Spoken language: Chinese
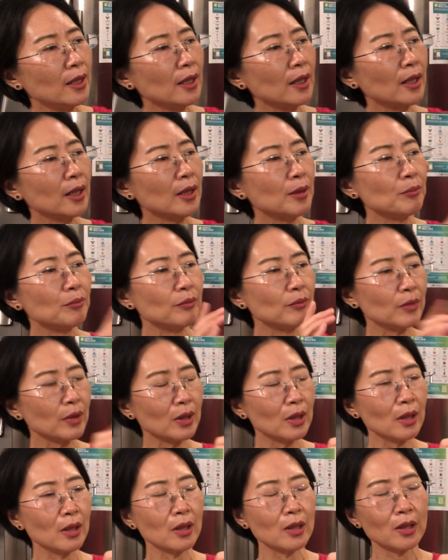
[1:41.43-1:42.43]
嗯
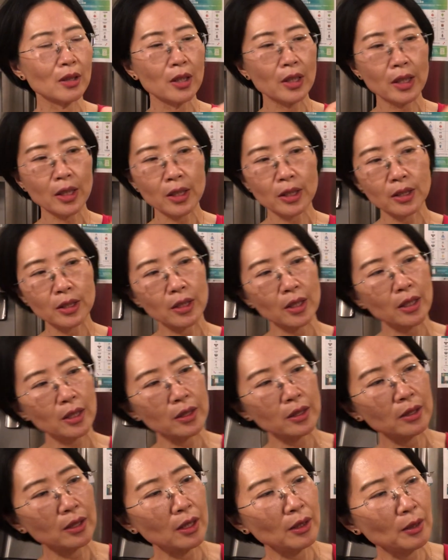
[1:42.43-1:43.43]
呃，可以呃
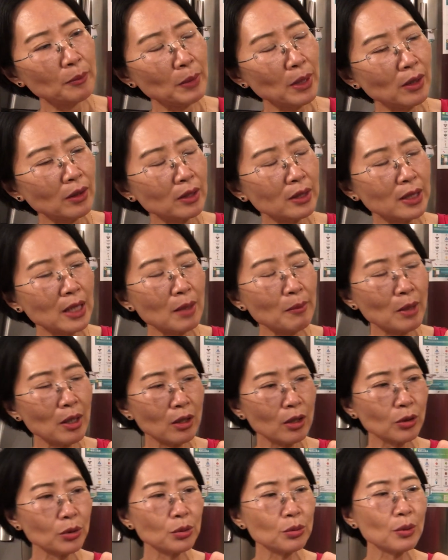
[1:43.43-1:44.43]
呃，保氧饱
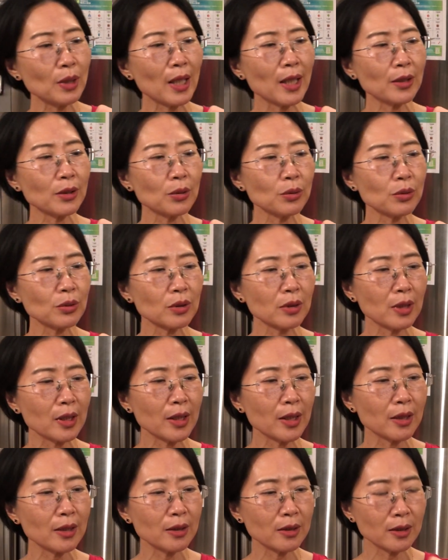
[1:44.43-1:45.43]
和度啊，都可
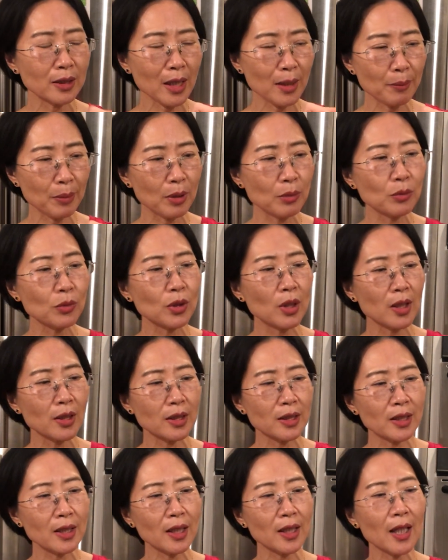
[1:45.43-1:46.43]
以在屏幕上
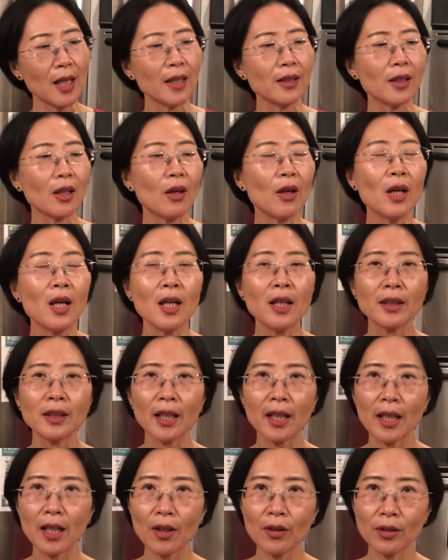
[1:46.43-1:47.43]
直接看到。
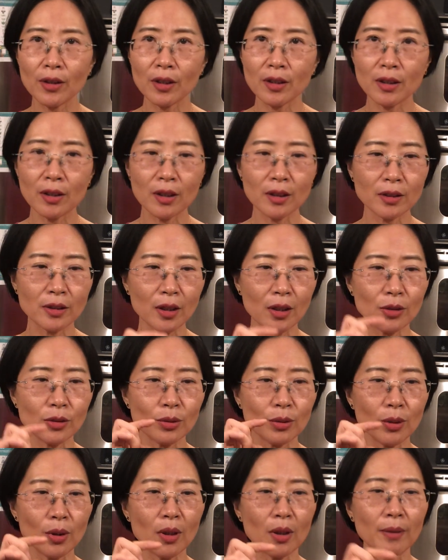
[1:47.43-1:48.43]
它还有一个叫
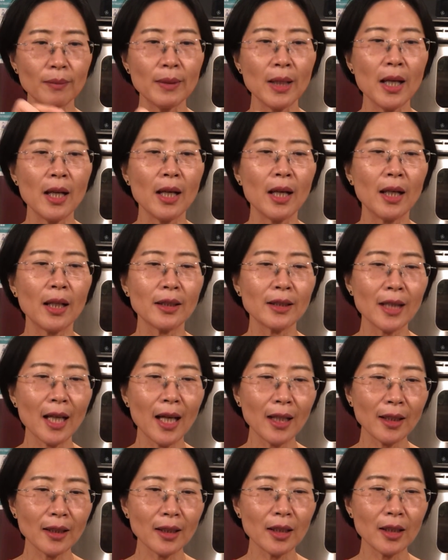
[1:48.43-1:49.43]
做呃
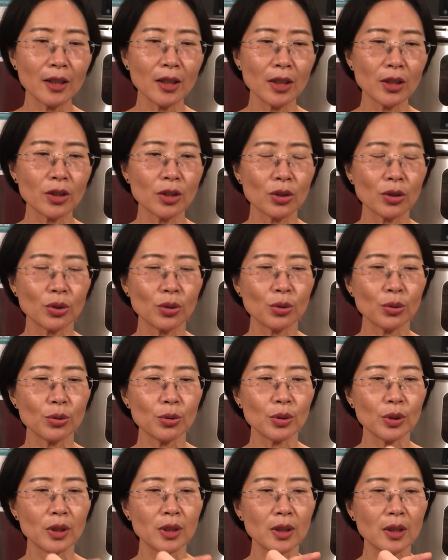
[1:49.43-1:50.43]
压力的指
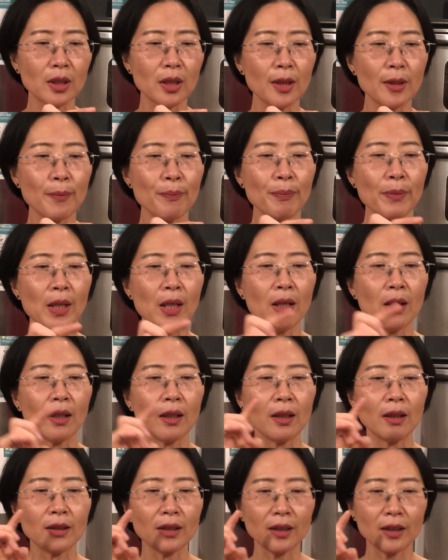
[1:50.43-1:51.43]
数和
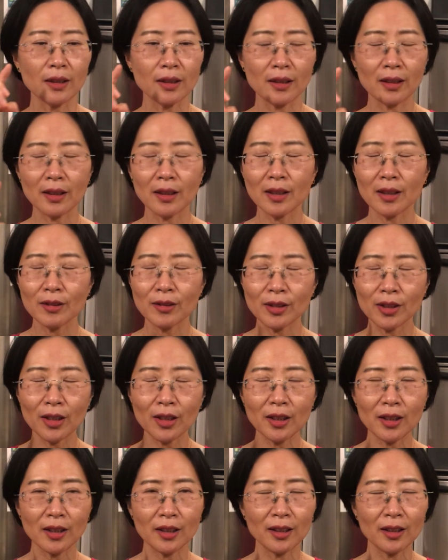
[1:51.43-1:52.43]
呃你的
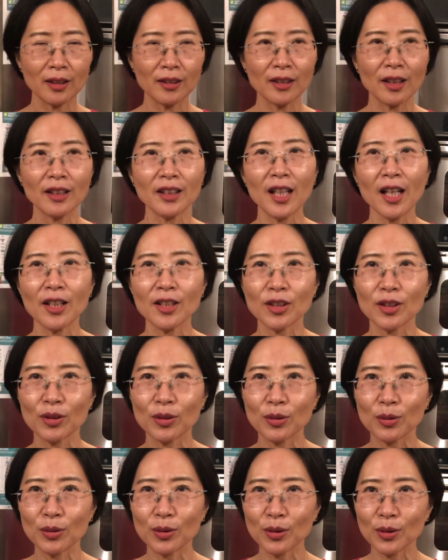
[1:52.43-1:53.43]
身体的能量指
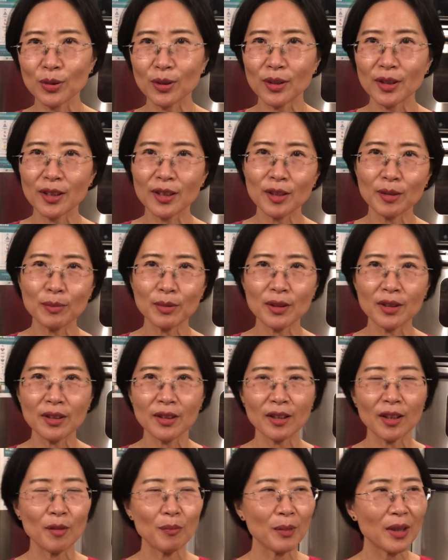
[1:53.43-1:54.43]
数，就是说你是不
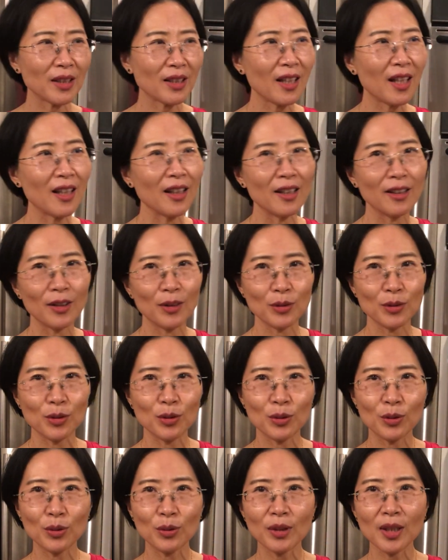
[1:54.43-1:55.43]
是要没电了，要
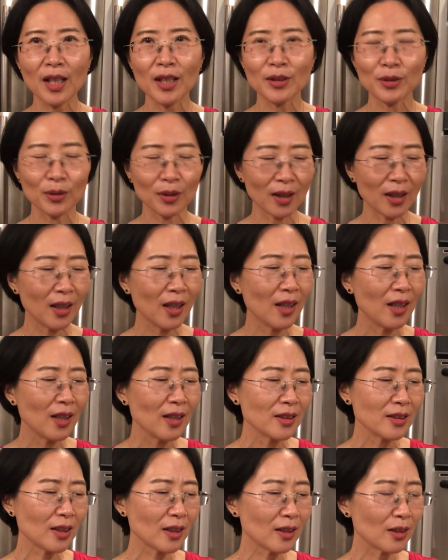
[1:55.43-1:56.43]
去充电去了。
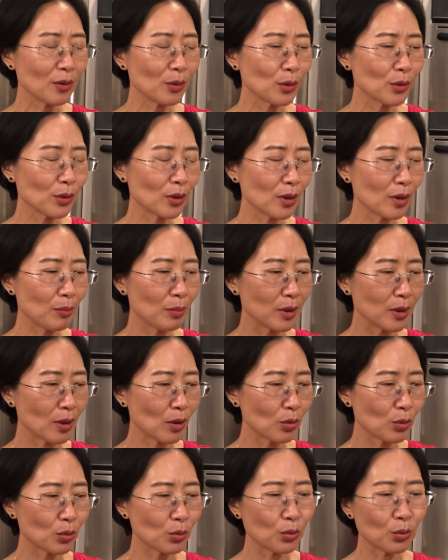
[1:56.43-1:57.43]
这个我觉得比
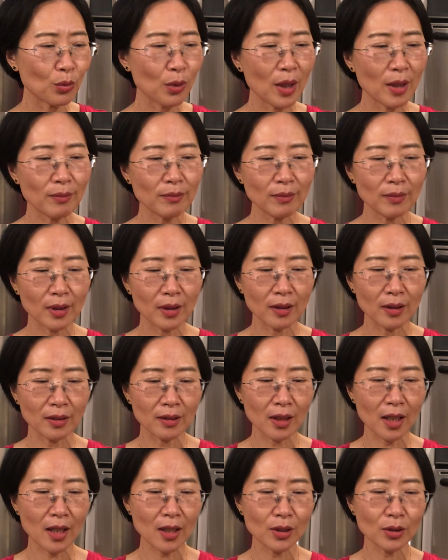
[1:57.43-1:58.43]
较主观。嗯，
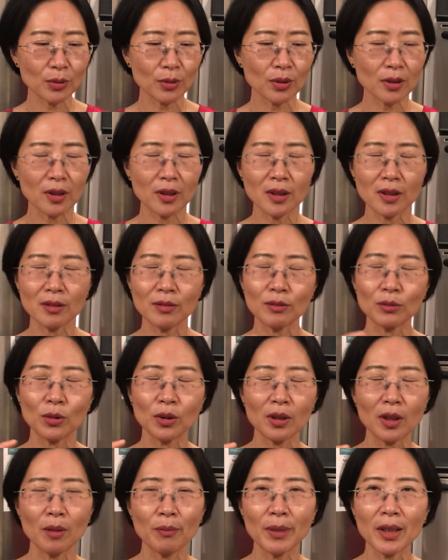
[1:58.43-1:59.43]
他说的
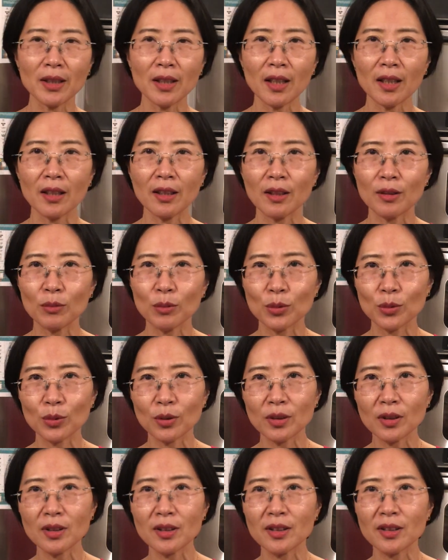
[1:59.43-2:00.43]
我要没电了，我觉
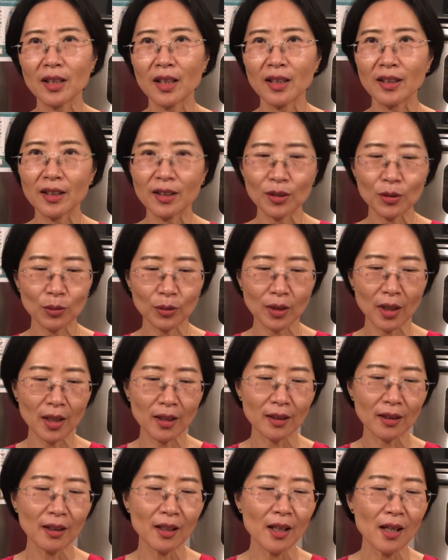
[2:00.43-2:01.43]
得自己还挺有
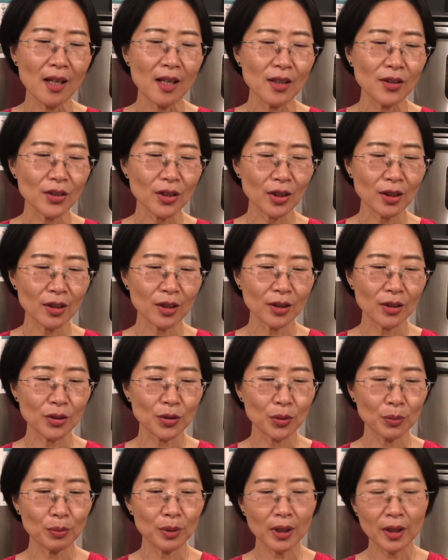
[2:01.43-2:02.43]
电的，这个
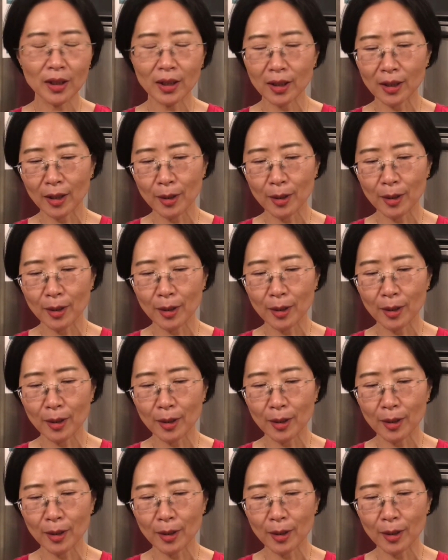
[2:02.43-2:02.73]
就不一定